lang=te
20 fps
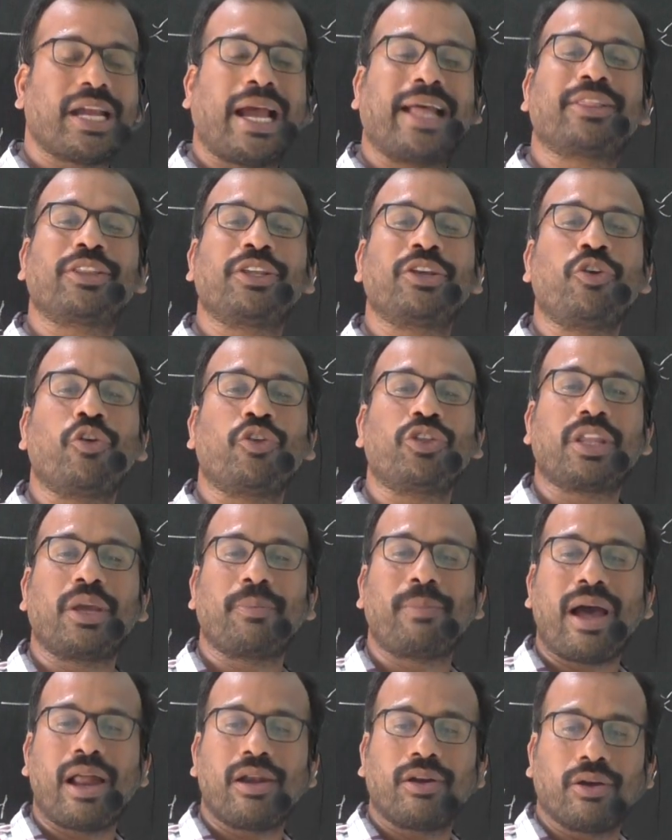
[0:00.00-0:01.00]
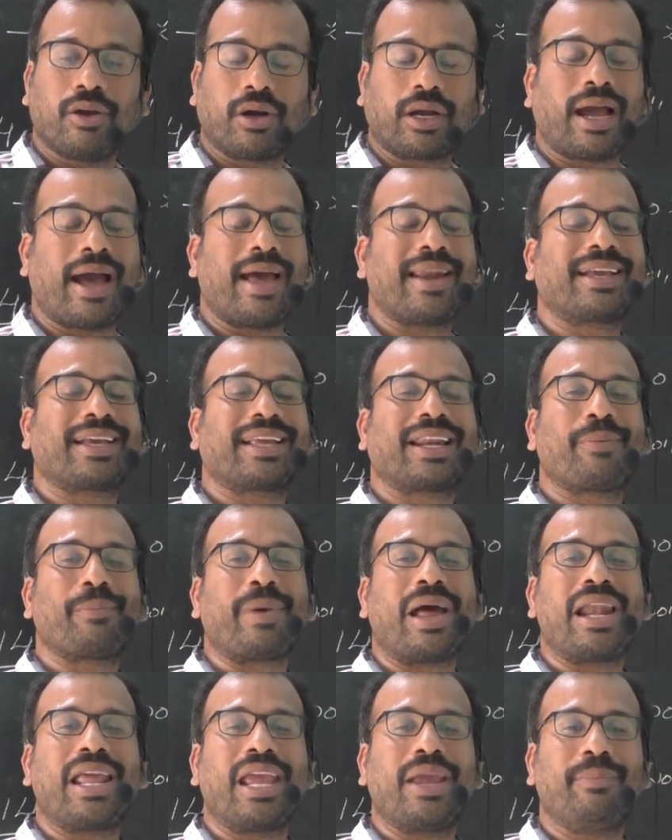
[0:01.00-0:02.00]
జాతీయోద్యమాలు
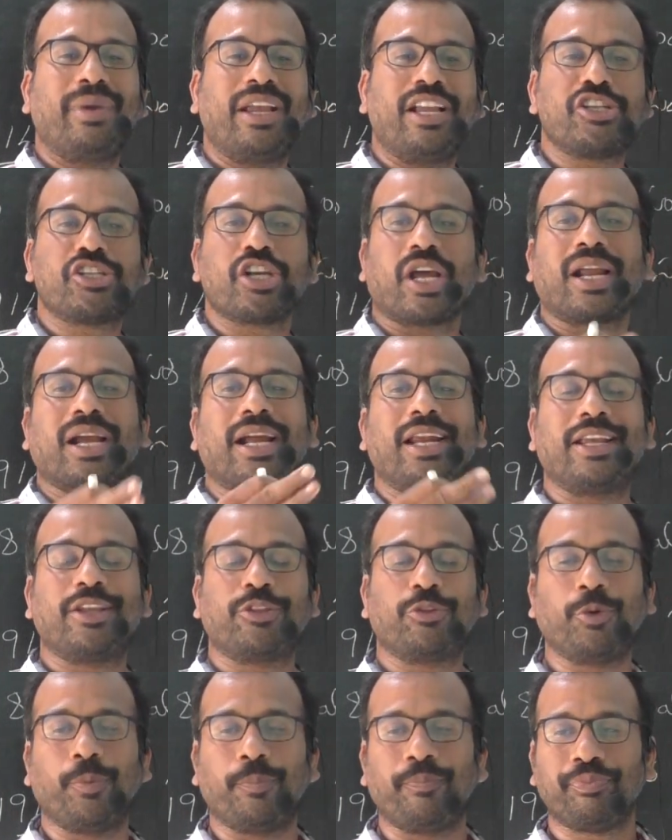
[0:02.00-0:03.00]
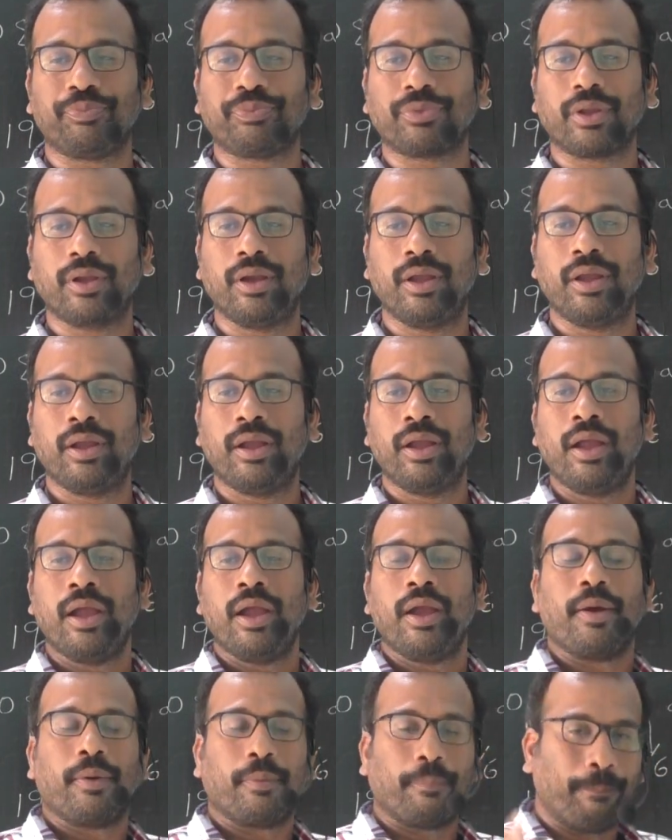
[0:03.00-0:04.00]
కార్యక్రమాలు ఏమీ జరగలేదు
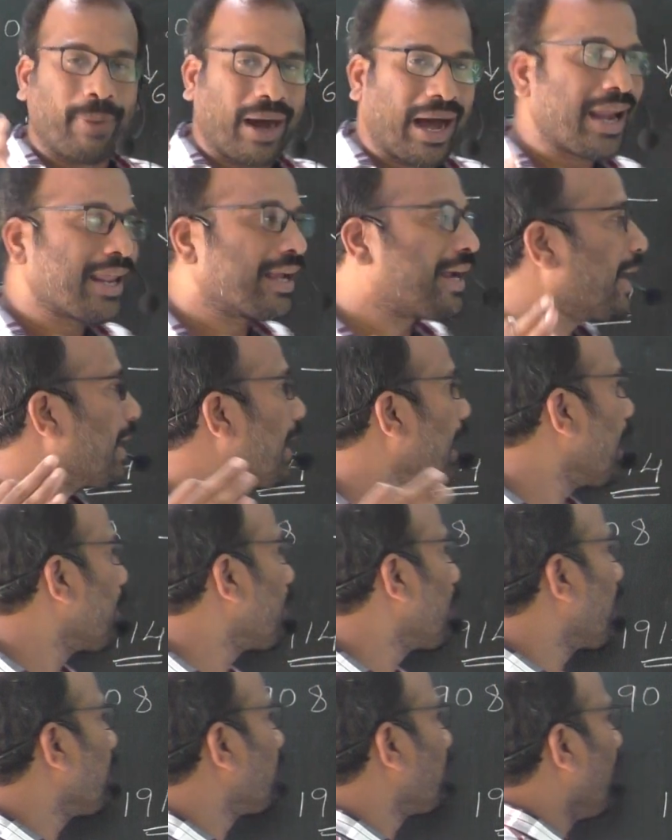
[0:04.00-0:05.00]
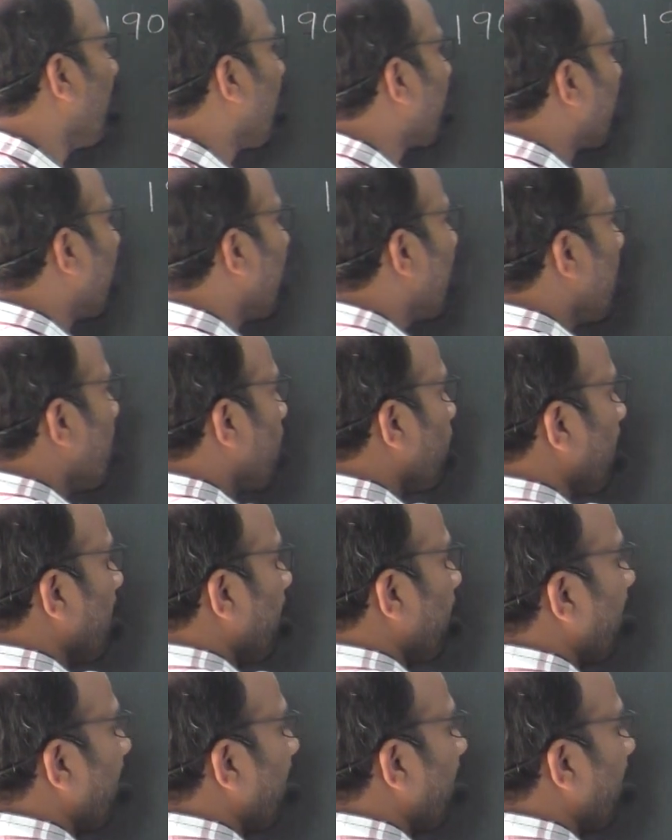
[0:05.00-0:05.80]
బాలగంగాధర తిలక్ అనేటువంటి